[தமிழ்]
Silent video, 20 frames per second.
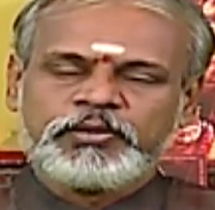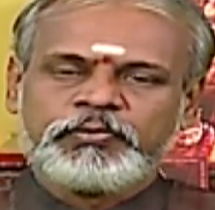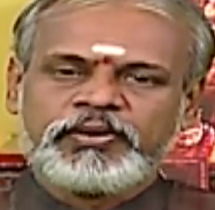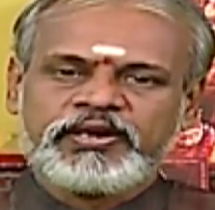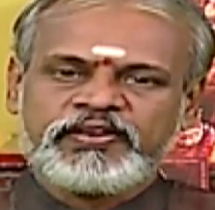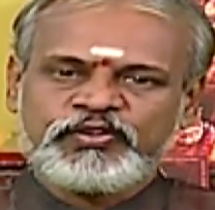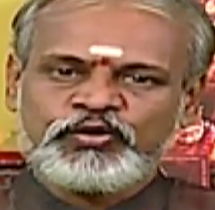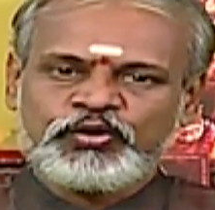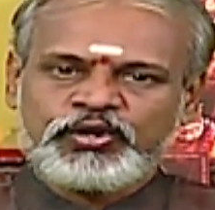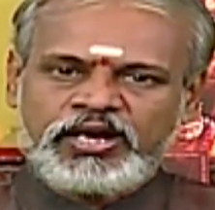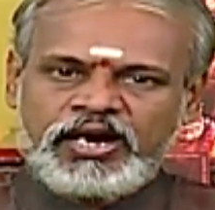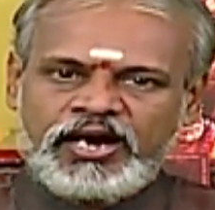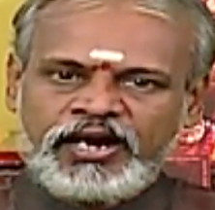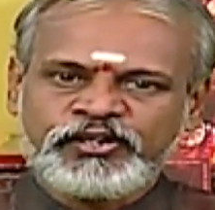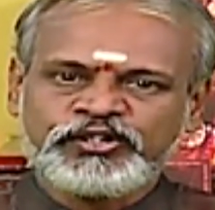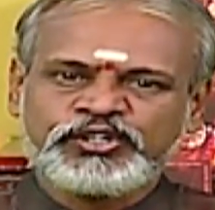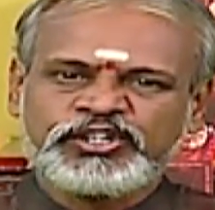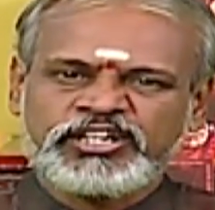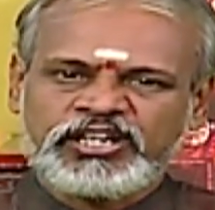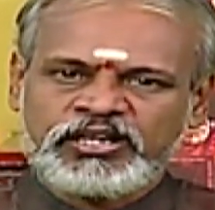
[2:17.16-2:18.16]
மனிதனுடைய
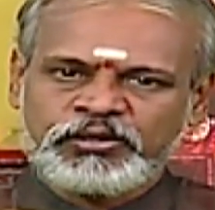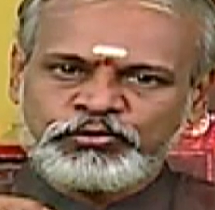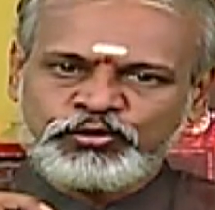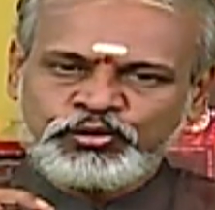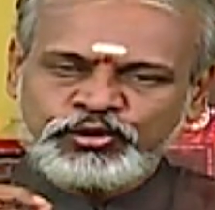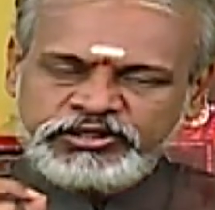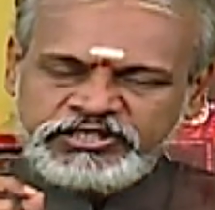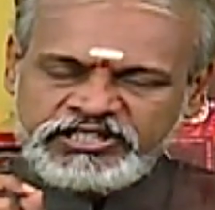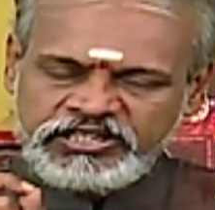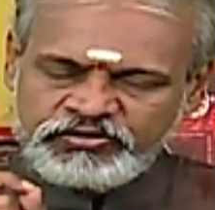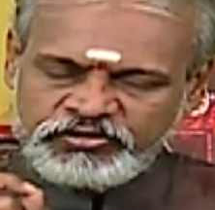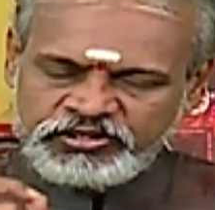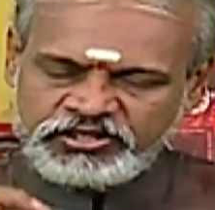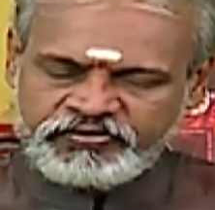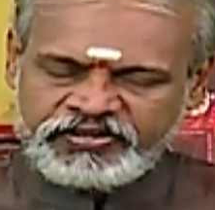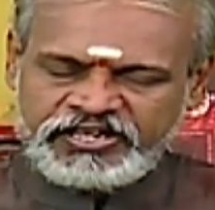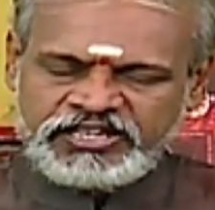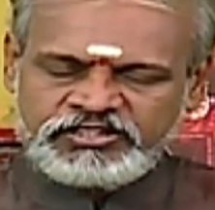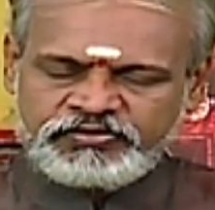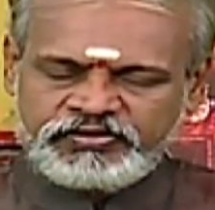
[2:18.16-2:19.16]
ஆயுள் காலம் நூற்றி இருபது
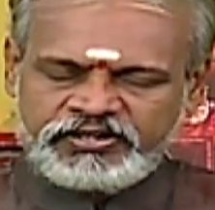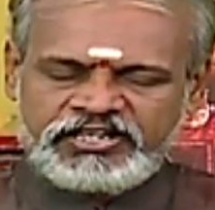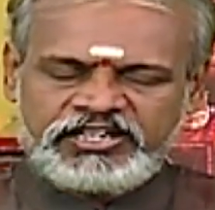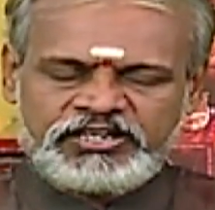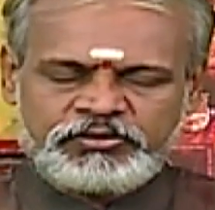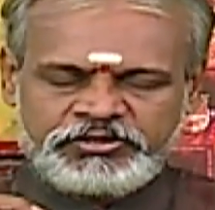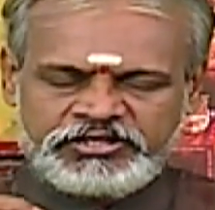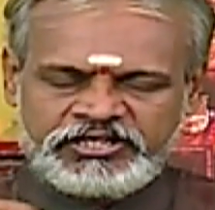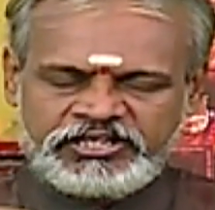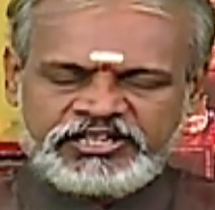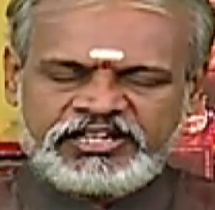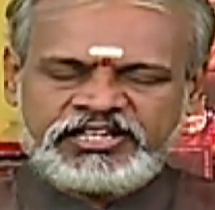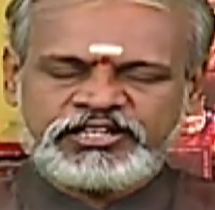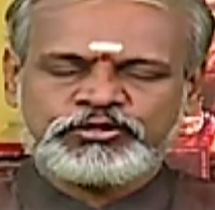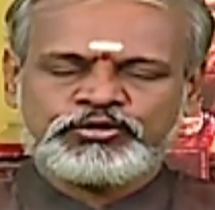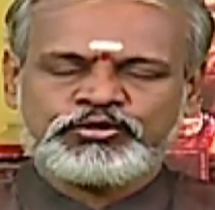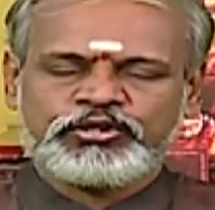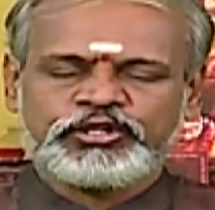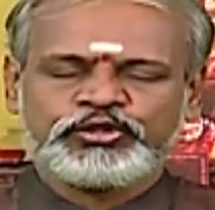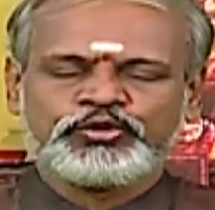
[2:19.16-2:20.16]
வயது வரை நமது
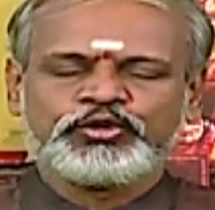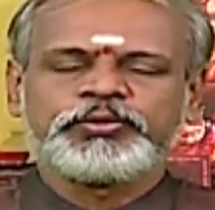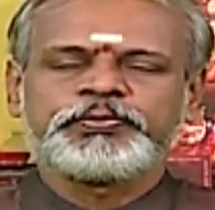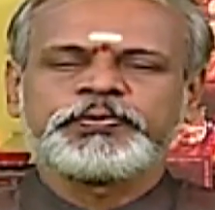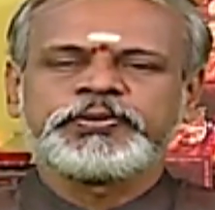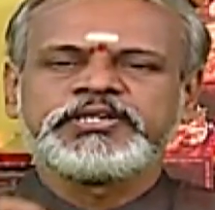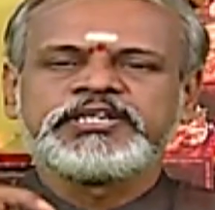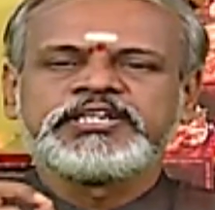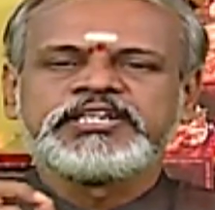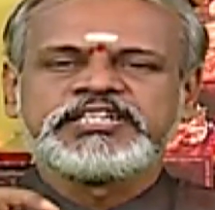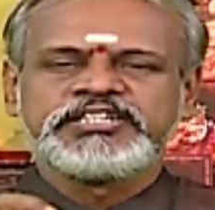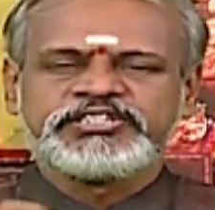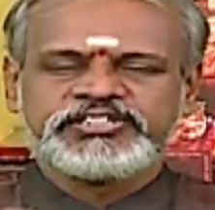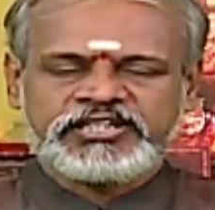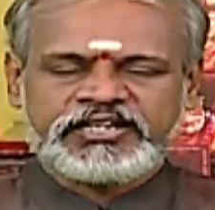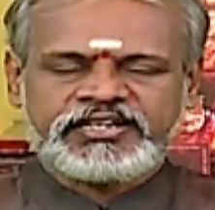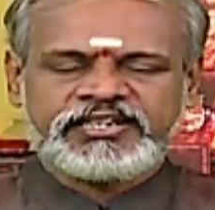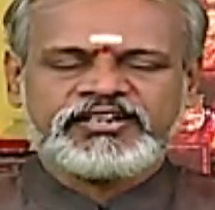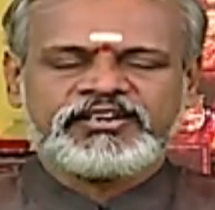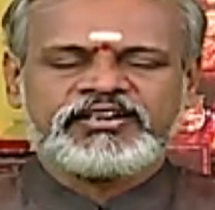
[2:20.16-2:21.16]
இதயத்தினுடைய துடிப்பு
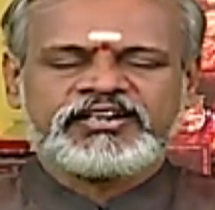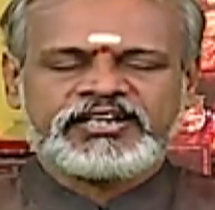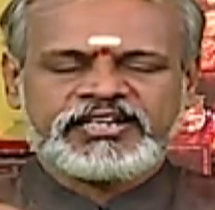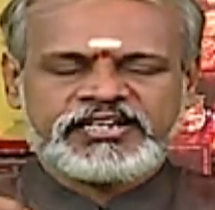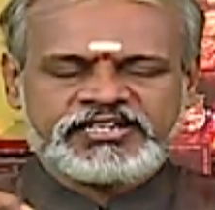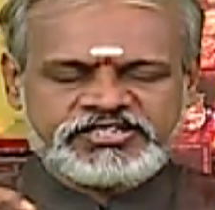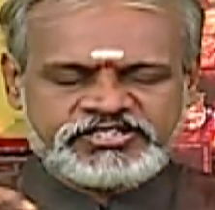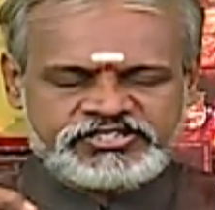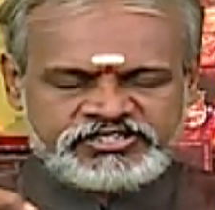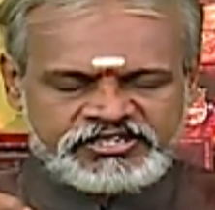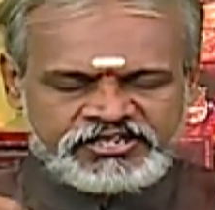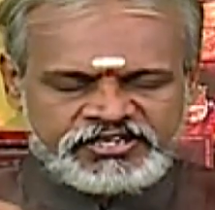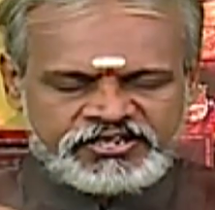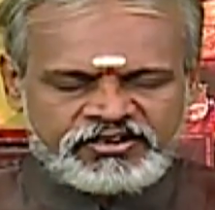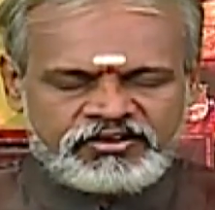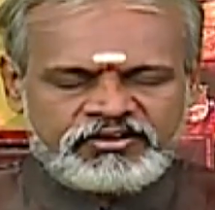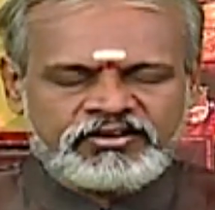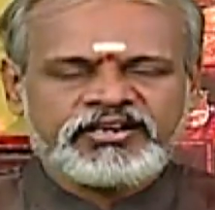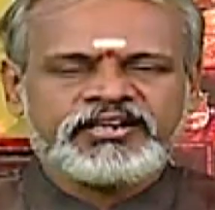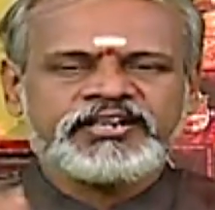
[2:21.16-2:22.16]
சரியாக
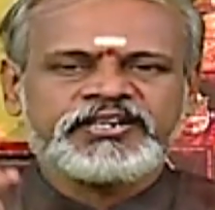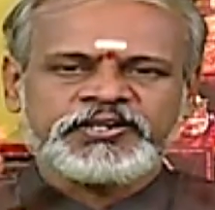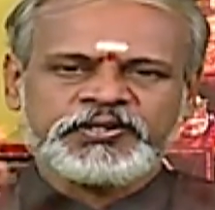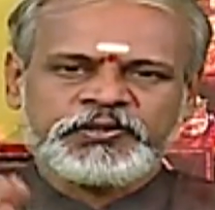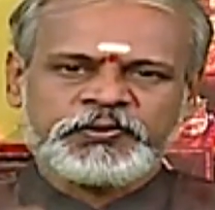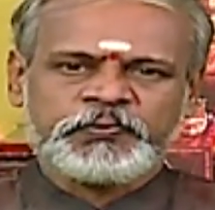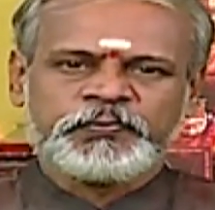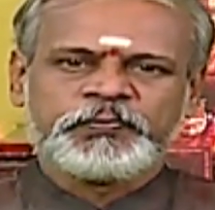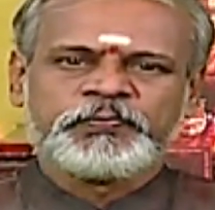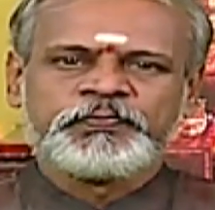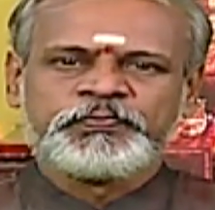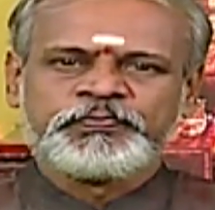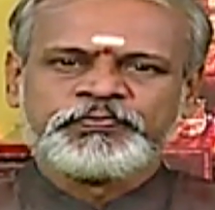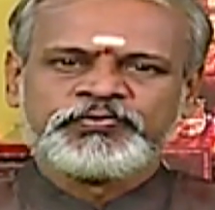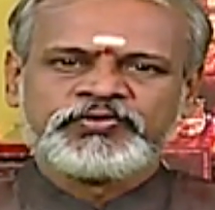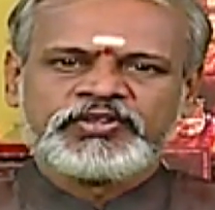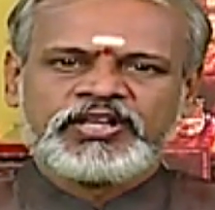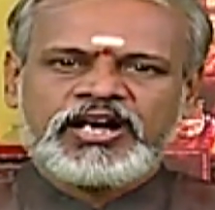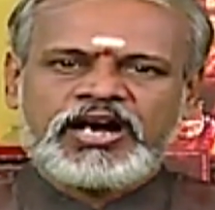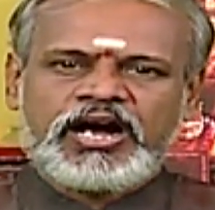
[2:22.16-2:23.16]
சீராக இருக்கணும்
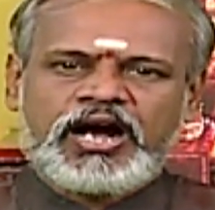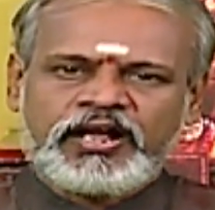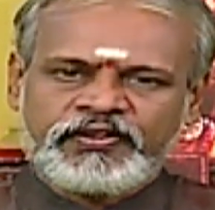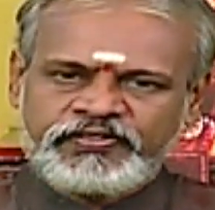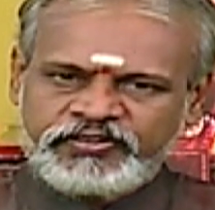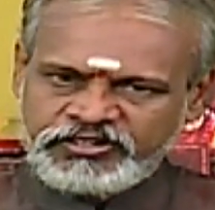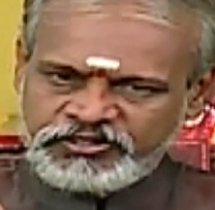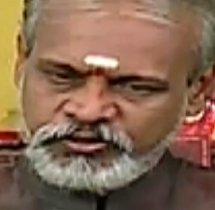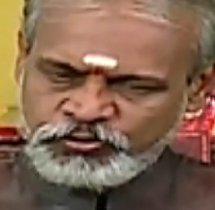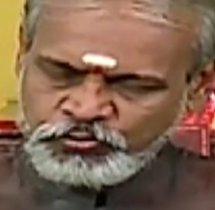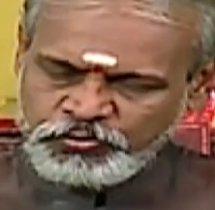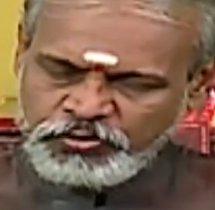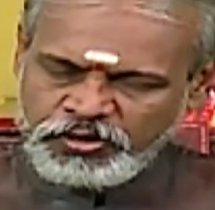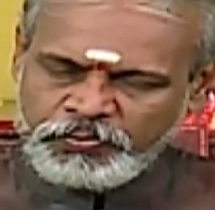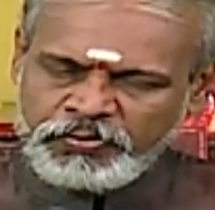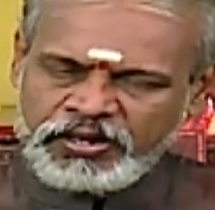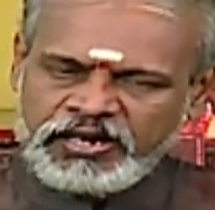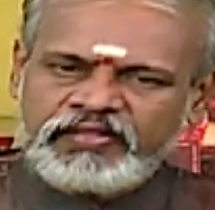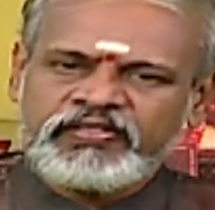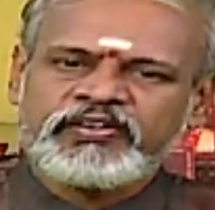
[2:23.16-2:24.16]
அதுக்கும்
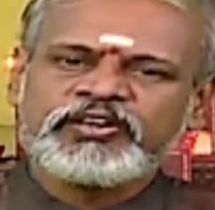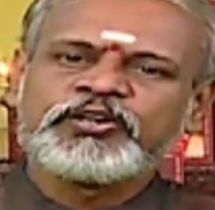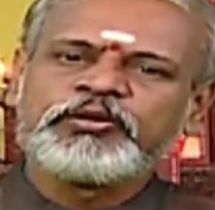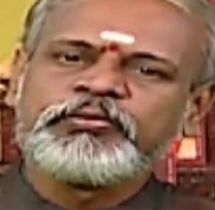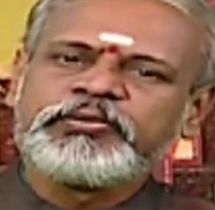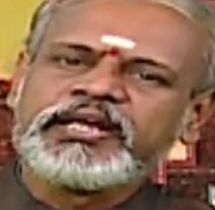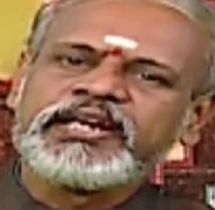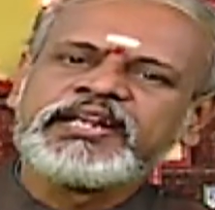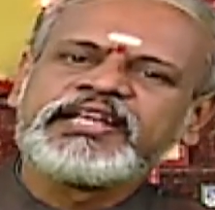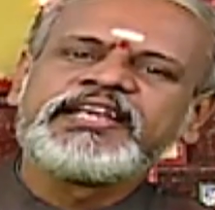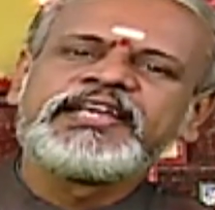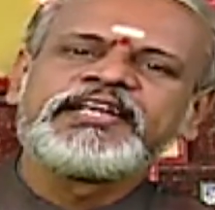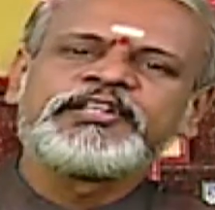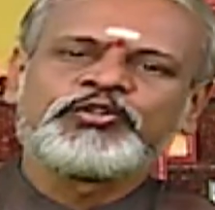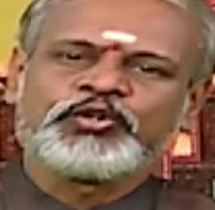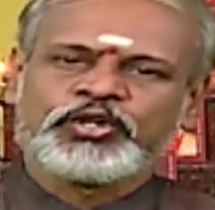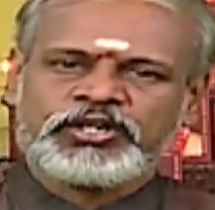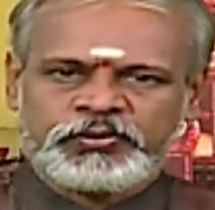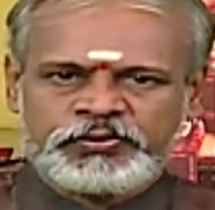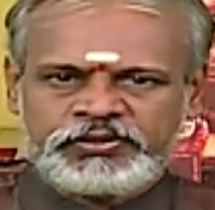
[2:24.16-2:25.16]
மனதிற்கும் நெருங்கிய
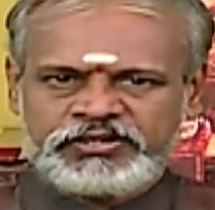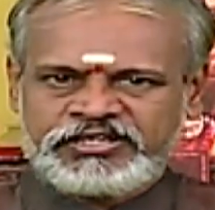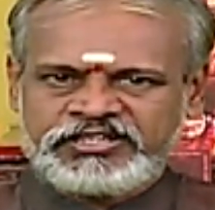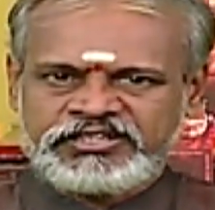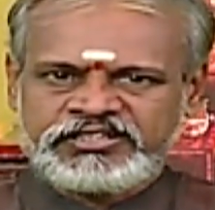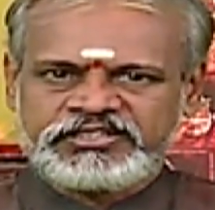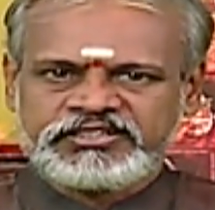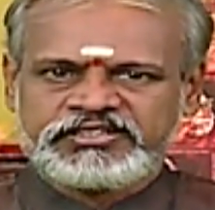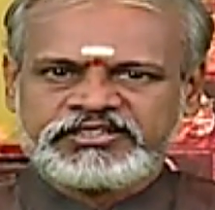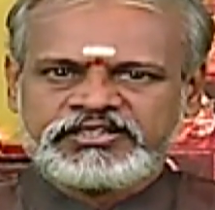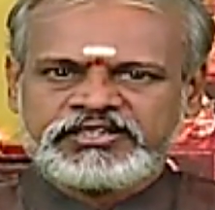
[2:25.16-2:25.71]
தொடர்பு இருக்குது